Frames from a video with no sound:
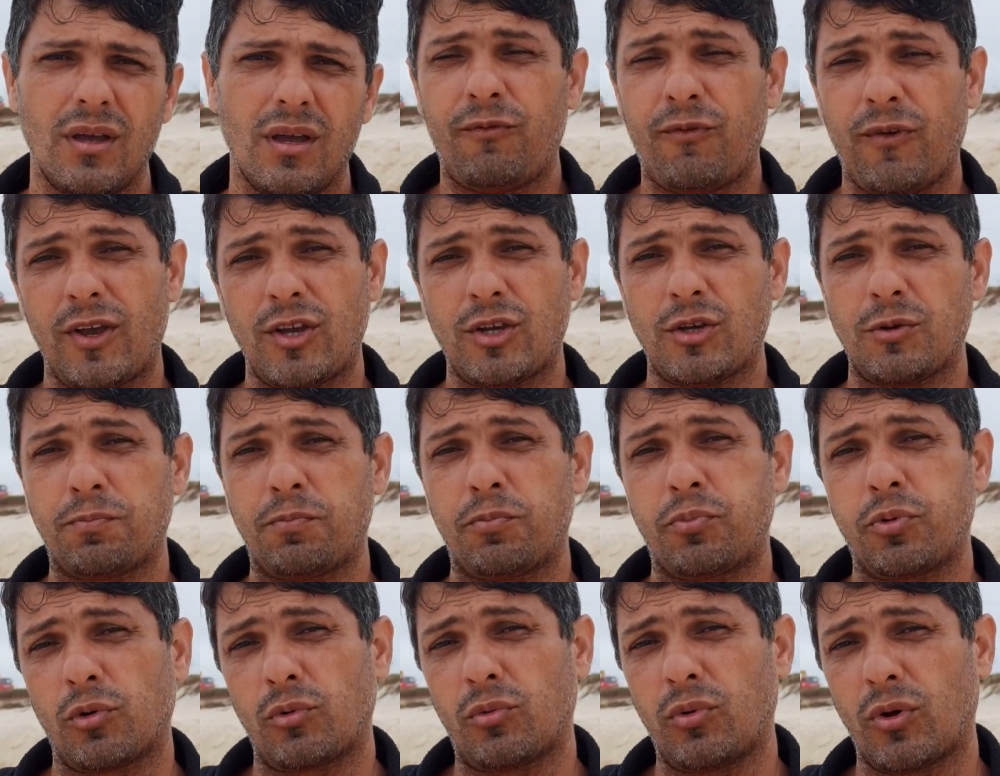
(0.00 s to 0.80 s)
me fez
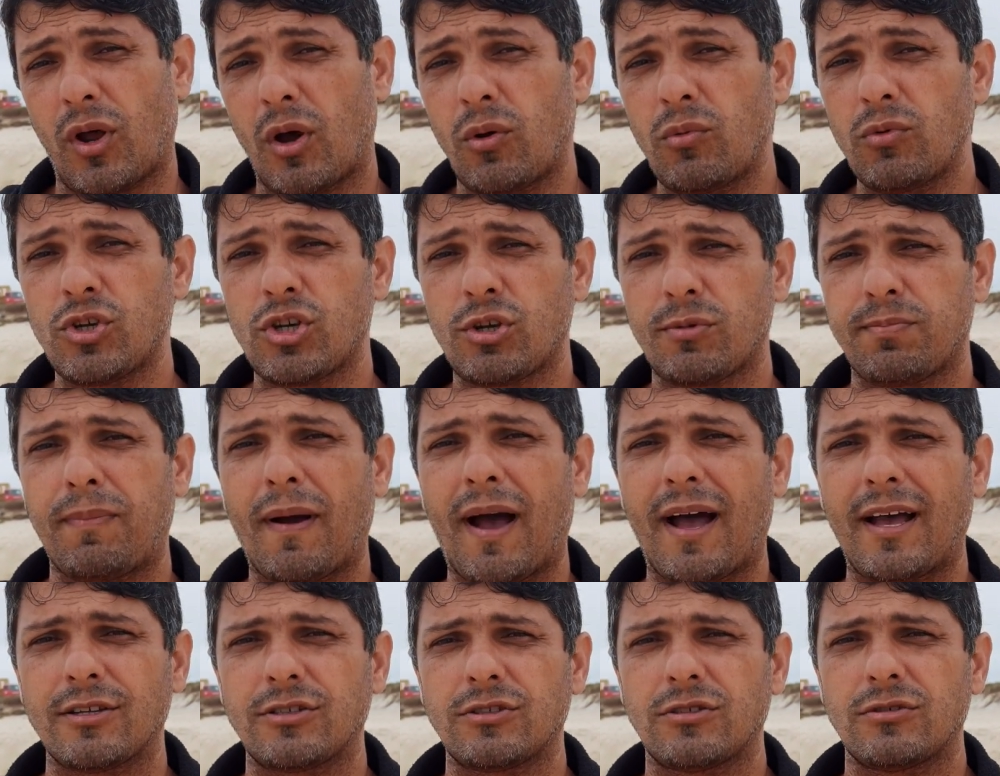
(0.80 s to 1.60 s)
procurar um
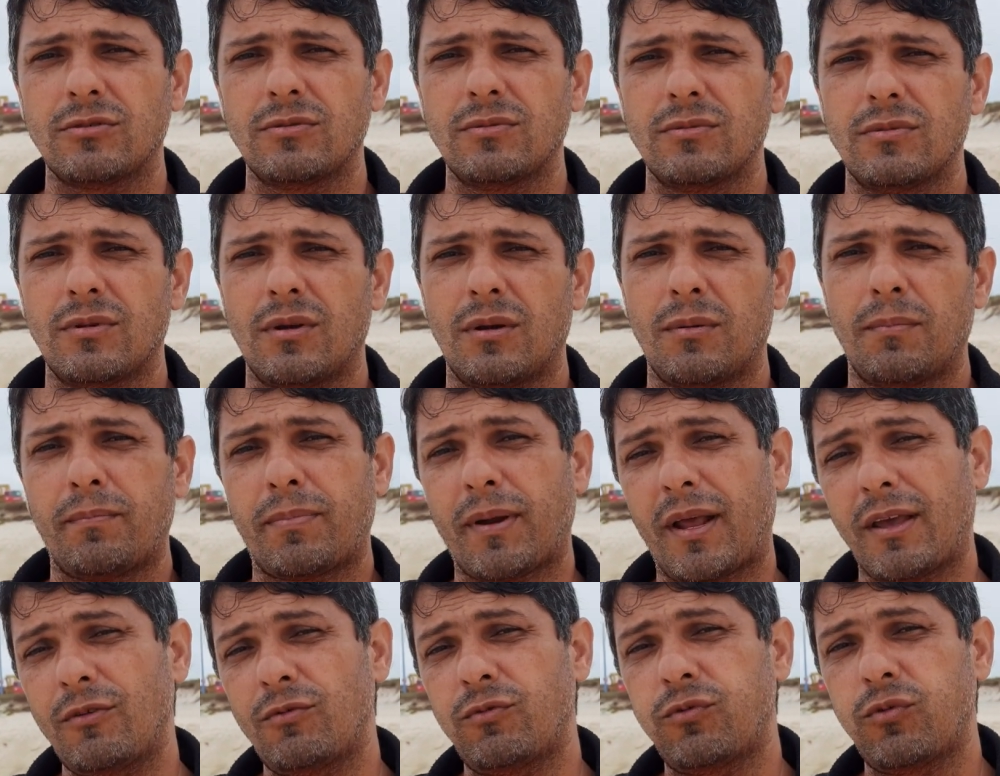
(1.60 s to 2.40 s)
espaço
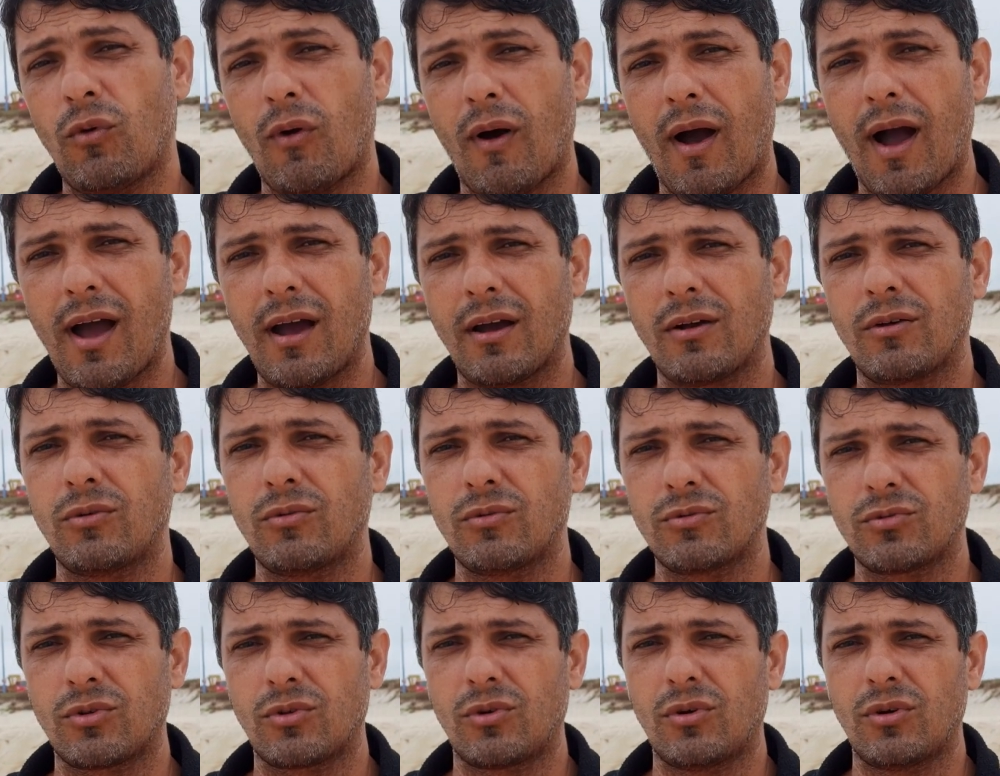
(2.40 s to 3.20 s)
para ir voar
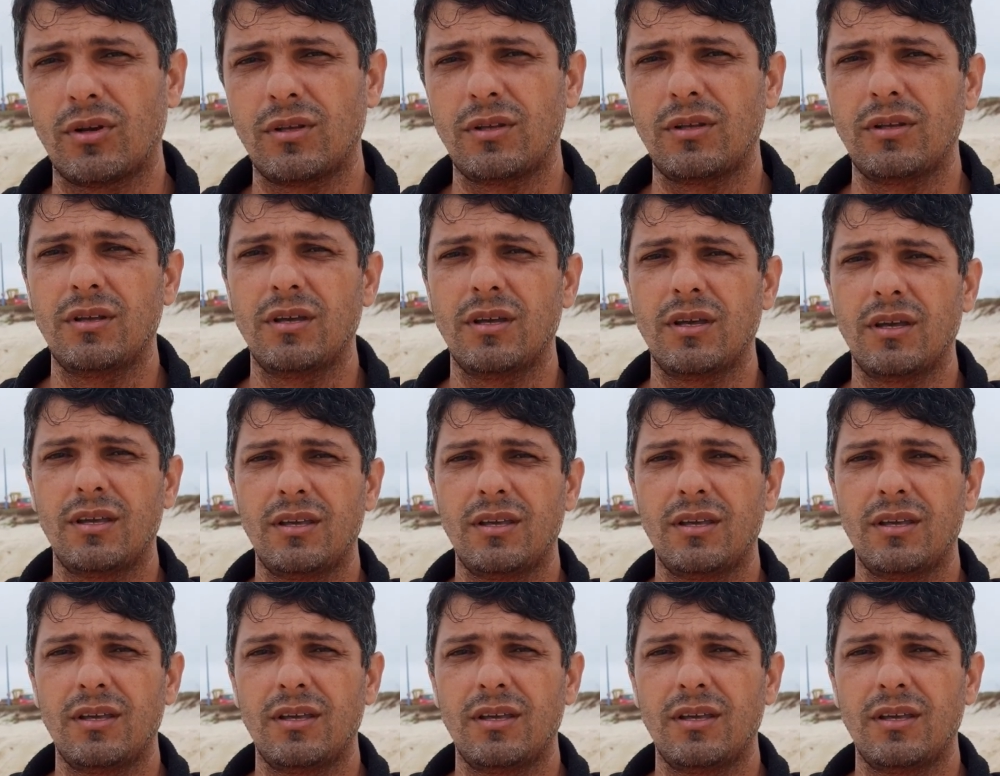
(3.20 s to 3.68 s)
com o drone,